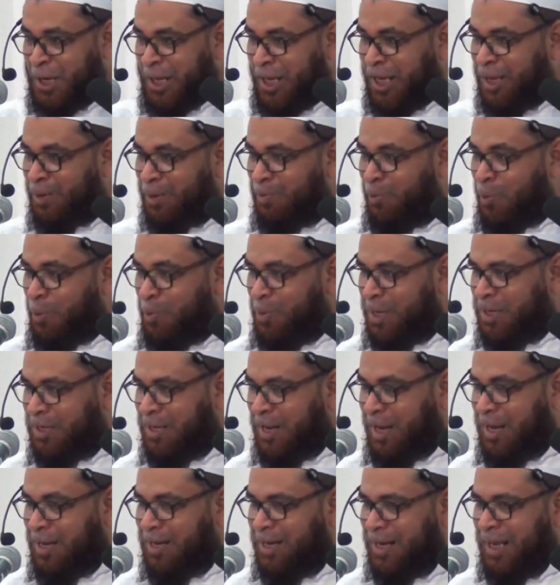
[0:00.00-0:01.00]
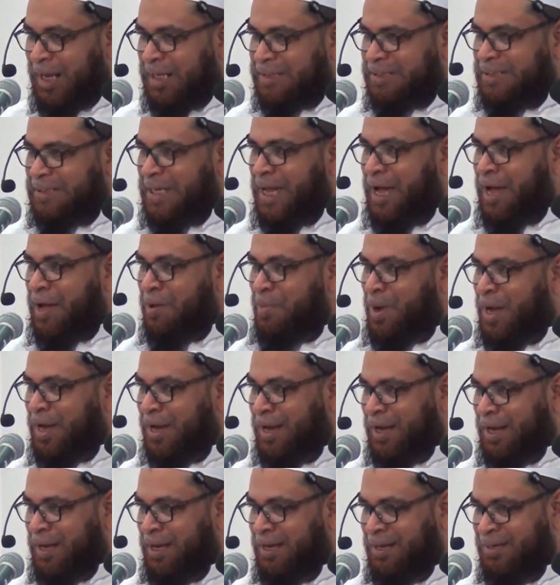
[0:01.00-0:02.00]
நிறைய மூமின்கள் நிறைய
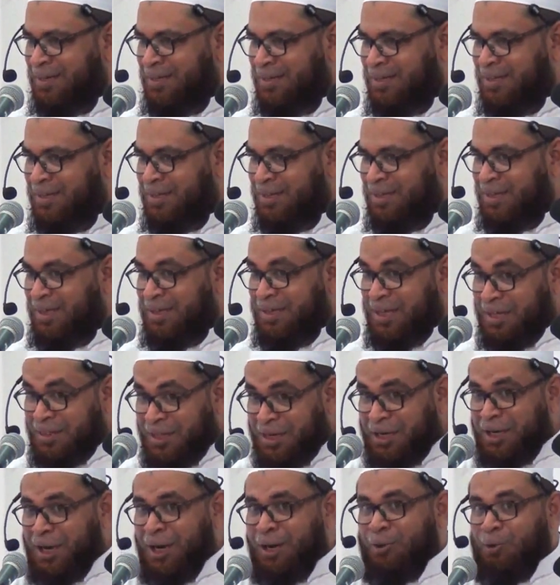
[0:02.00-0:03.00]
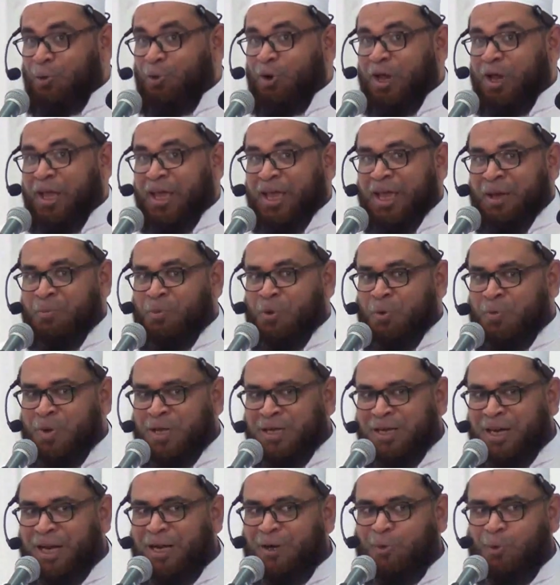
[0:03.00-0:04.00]
சகாபாக்கள் எதிரிகள் குறைய
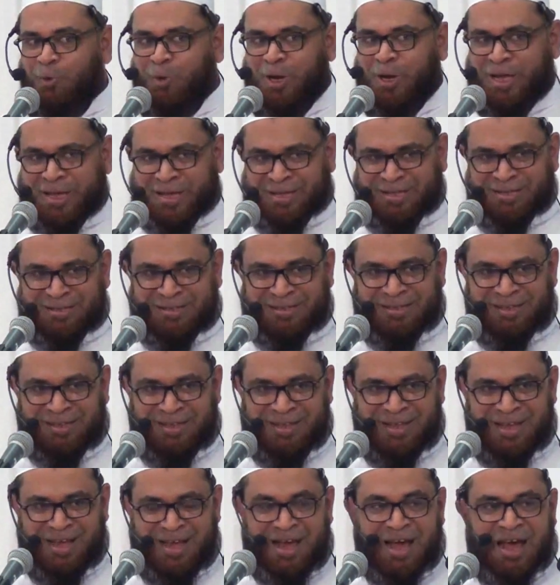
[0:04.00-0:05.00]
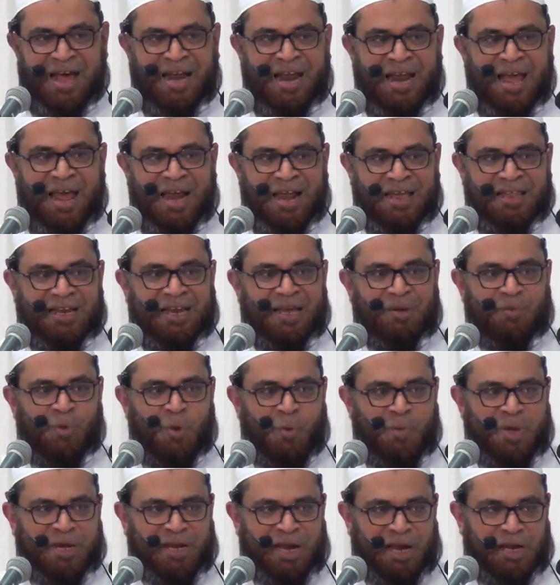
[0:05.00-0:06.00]
மூமின்கள் கூட ஆனால் அதிலே
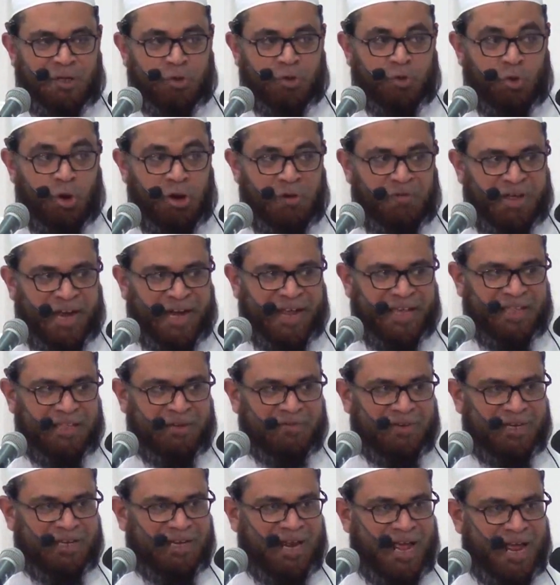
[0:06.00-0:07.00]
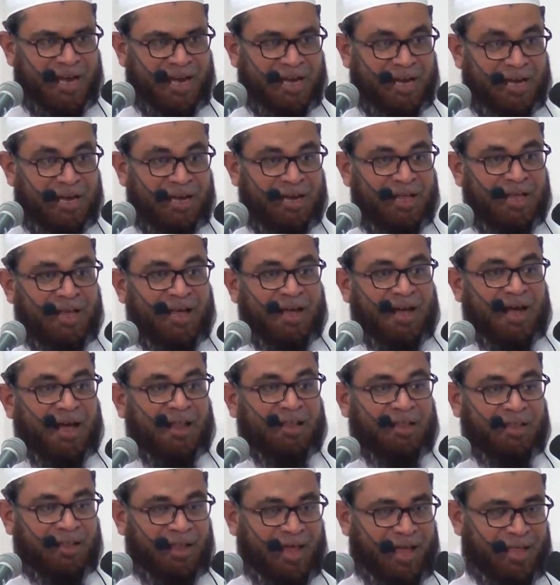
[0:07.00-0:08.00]
மூமின்கள் தோல்வி அடைந்து விடுகிறார்கள்
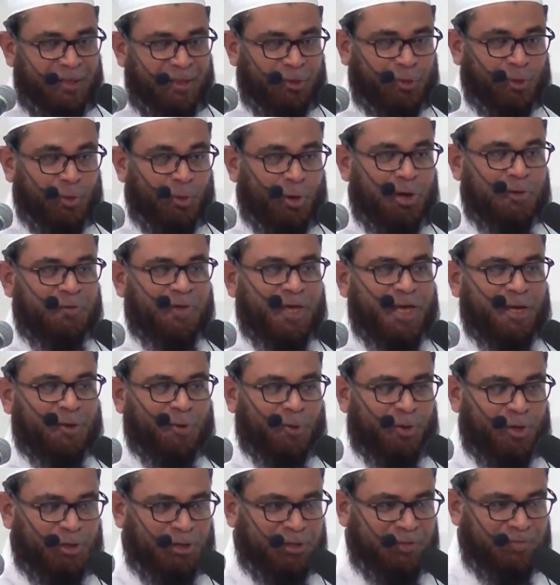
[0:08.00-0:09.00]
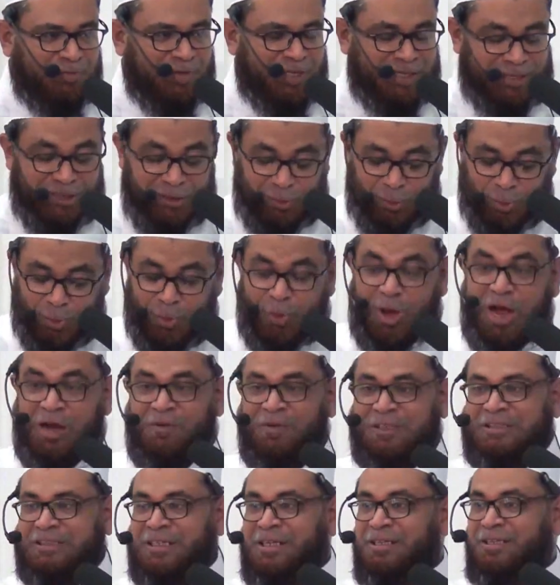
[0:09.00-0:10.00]
அல்லாஹ் தோல்வியை கொடுத்து விட்டு
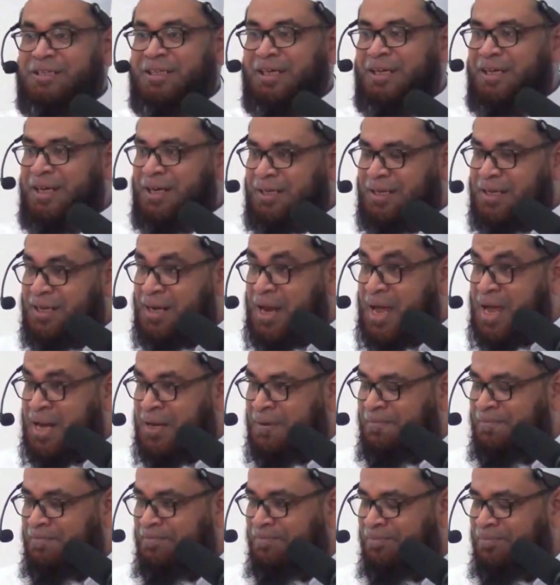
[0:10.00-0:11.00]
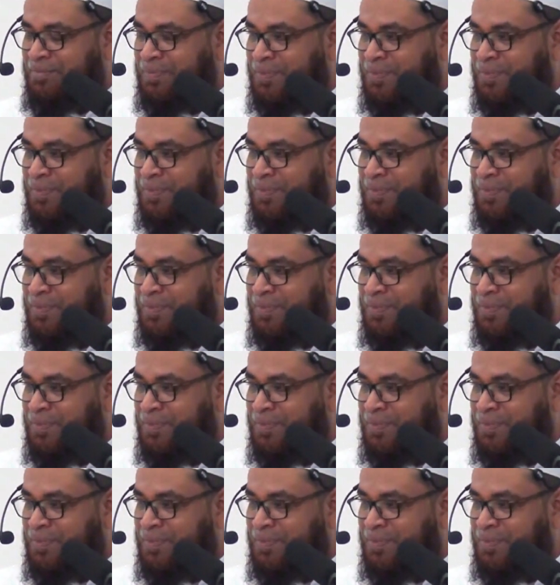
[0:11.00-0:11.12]
குர்வான் வசனத்தை இறக்குகிறான்